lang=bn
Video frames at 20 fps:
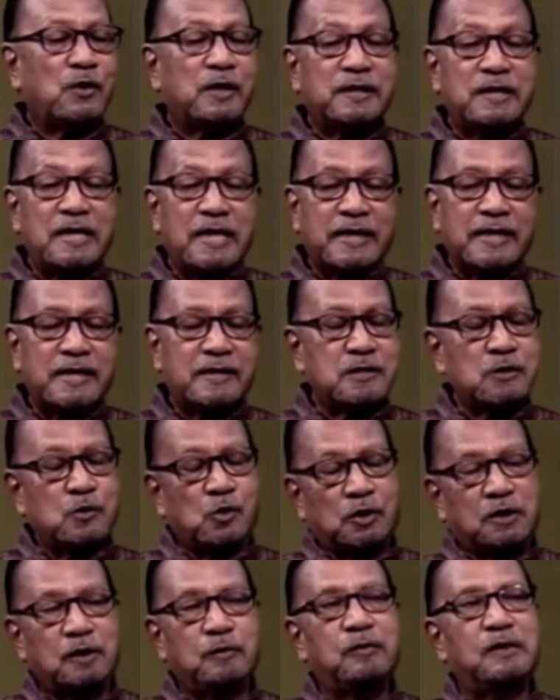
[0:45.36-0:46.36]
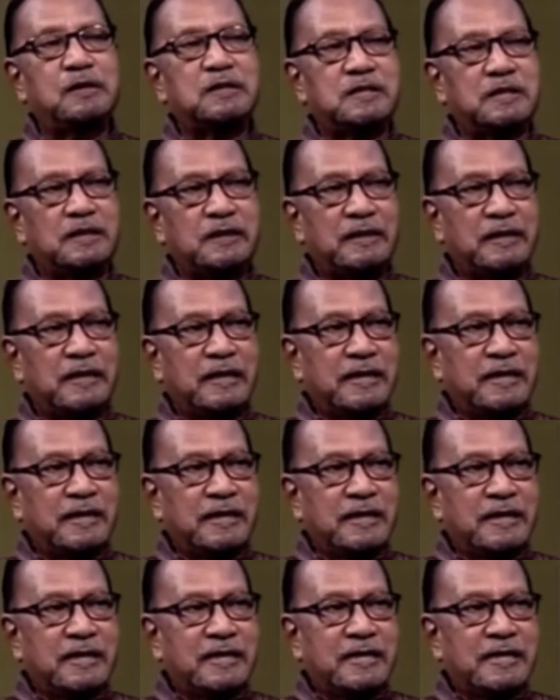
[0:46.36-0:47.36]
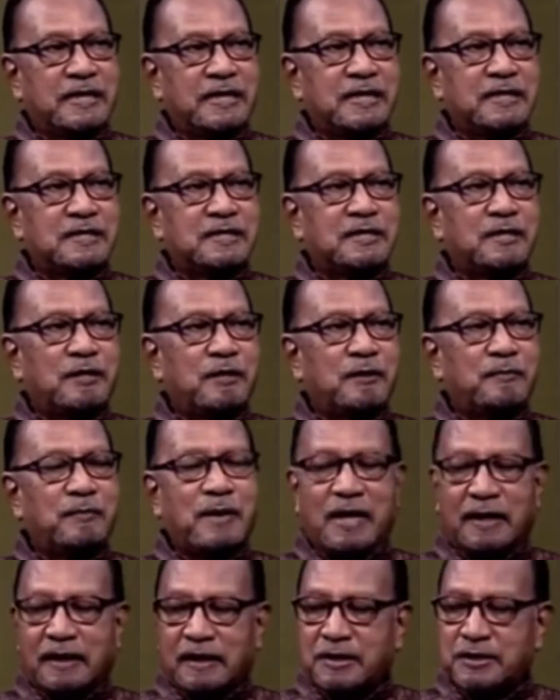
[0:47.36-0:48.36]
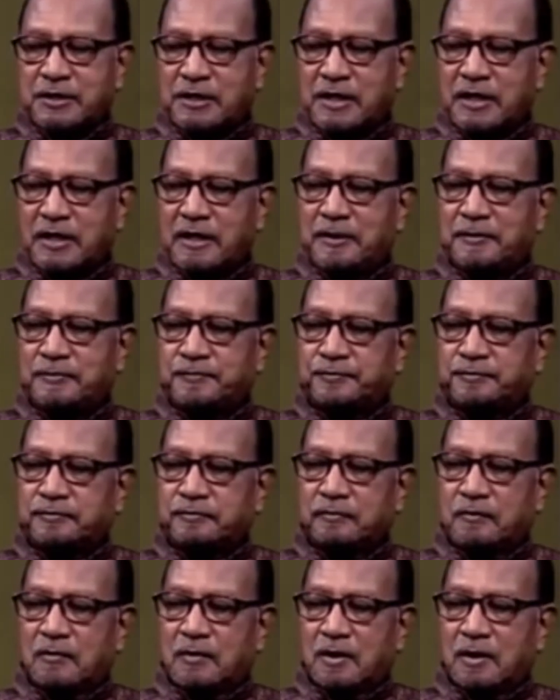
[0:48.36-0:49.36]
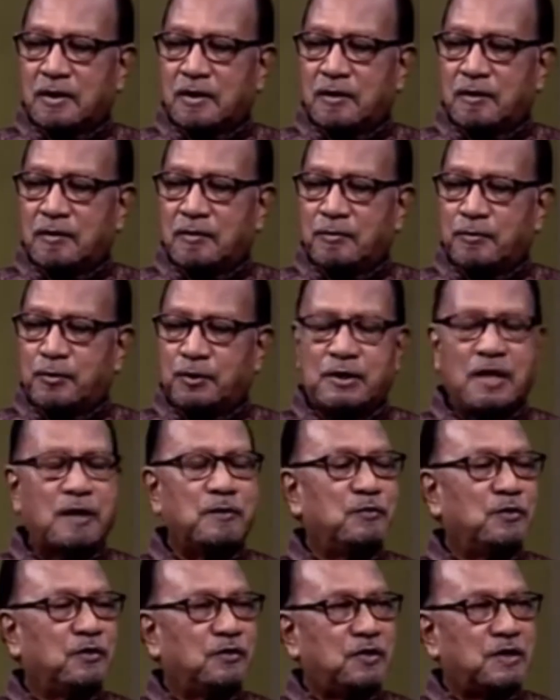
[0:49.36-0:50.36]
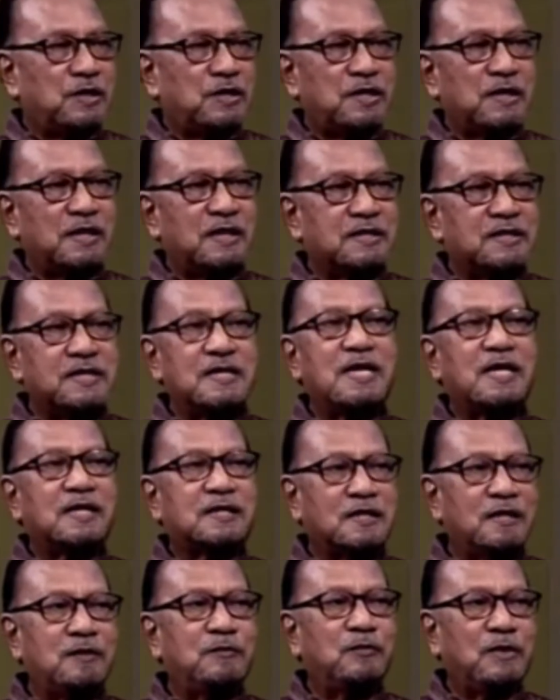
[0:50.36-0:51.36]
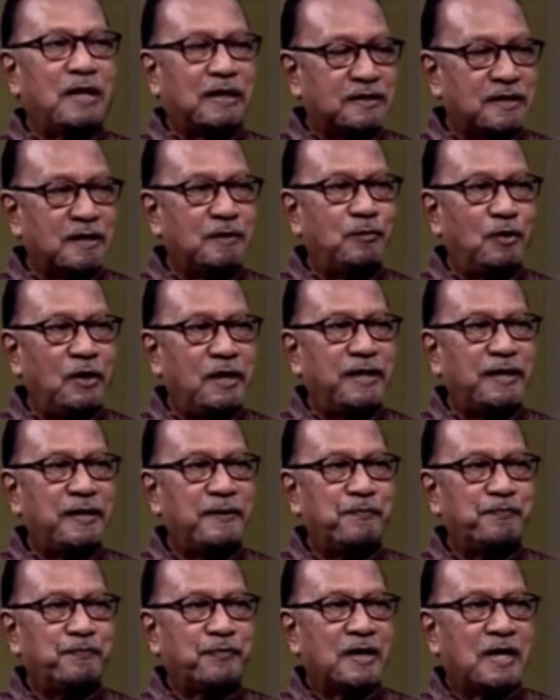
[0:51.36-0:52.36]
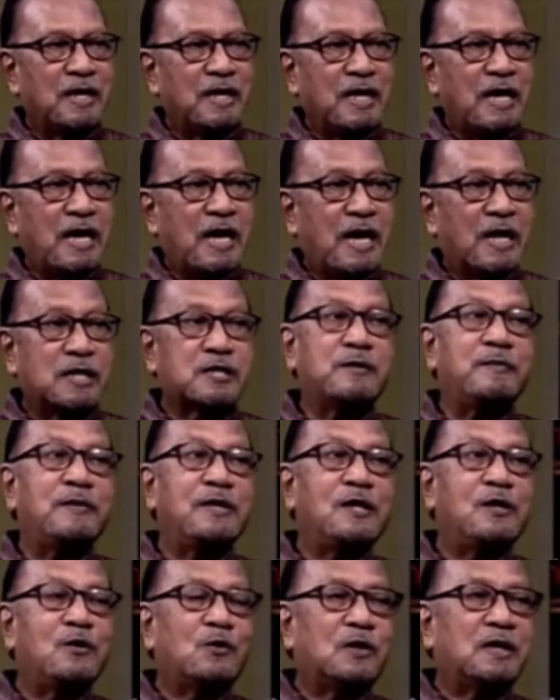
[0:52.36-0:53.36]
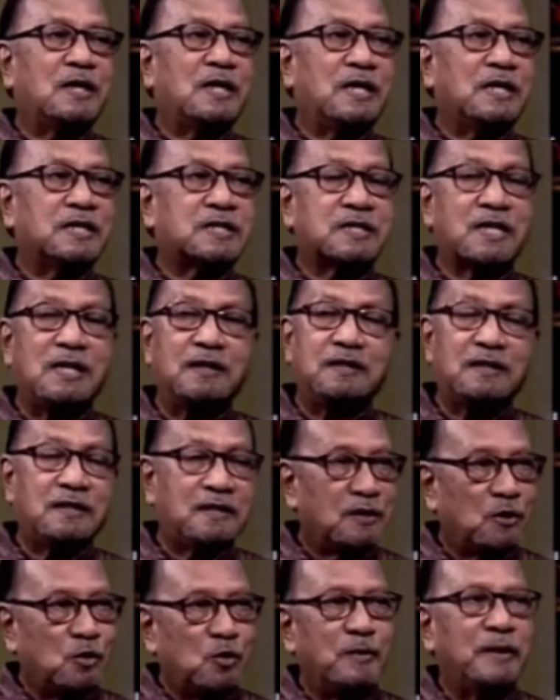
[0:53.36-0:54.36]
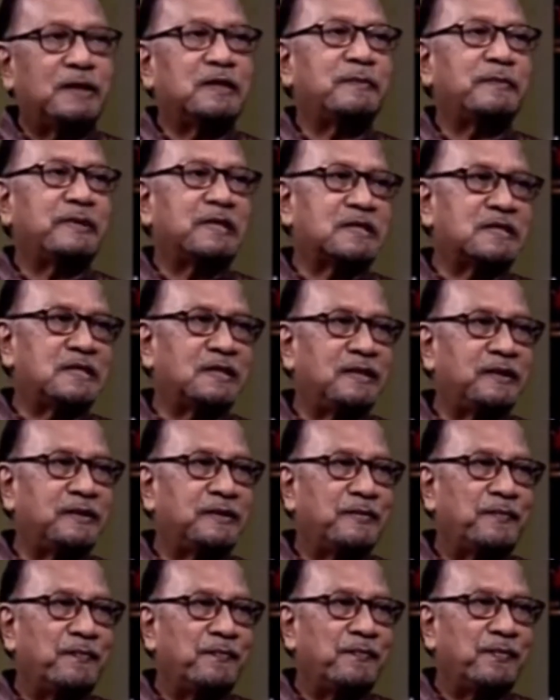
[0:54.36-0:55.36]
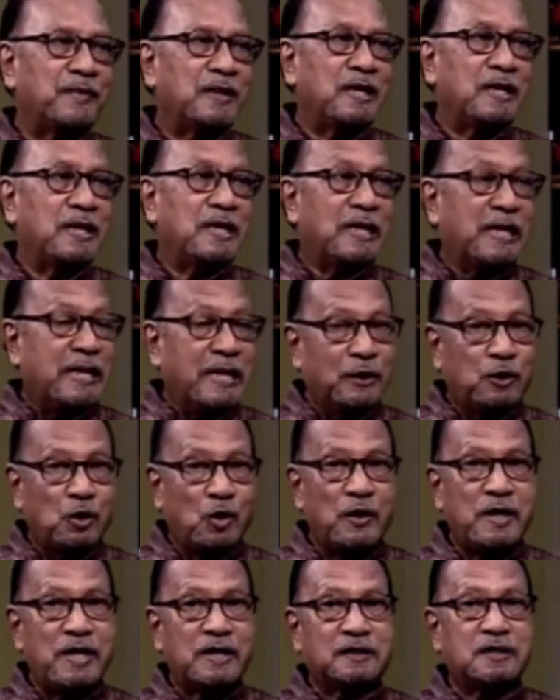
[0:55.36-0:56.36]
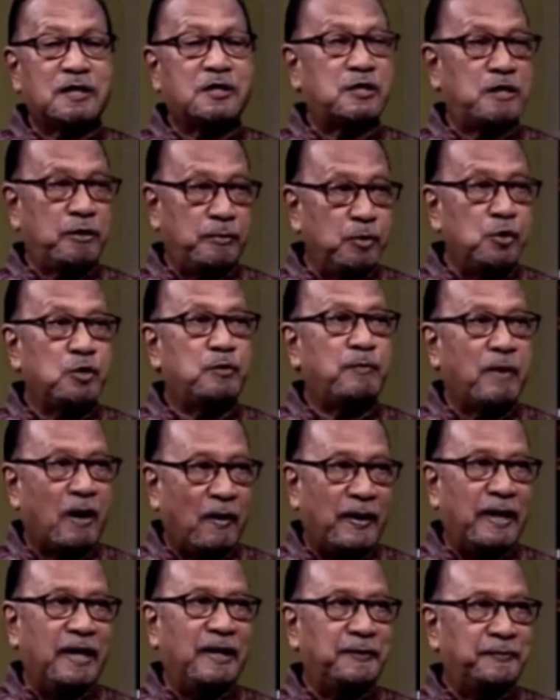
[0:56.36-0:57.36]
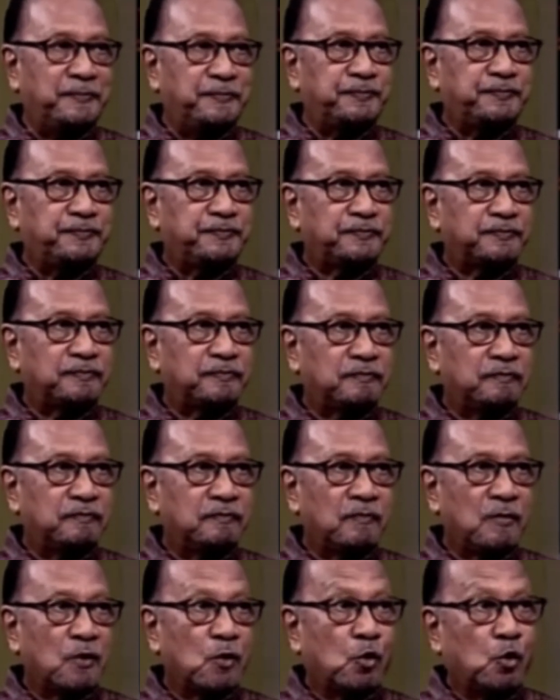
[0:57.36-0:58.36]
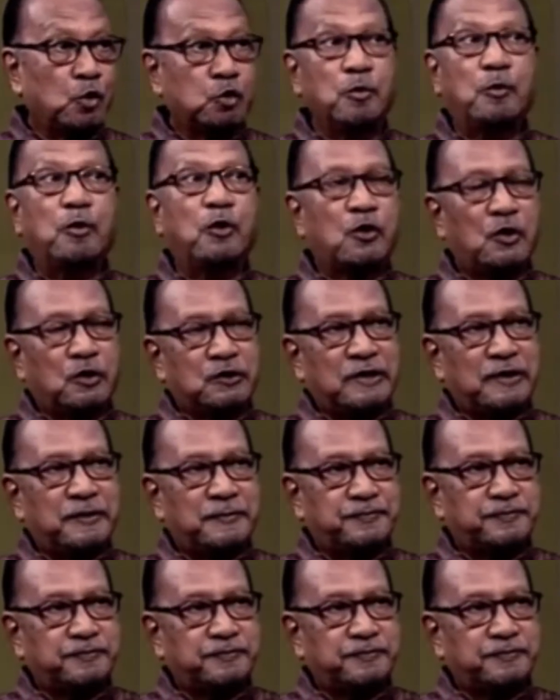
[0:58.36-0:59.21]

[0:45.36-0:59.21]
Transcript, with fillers: কয়েকদিন আগে একটি কথা বলেছেন যে বাংলাদেশে প্রধানমন্ত্রী শেখ হাসিনা আসেন আছেন বলেই আসামের লোকরা শান্তিতে ঘুমাতে পারছে এই ধরনের একটা ট্রিবিউট পাওয়া কত বড় কথা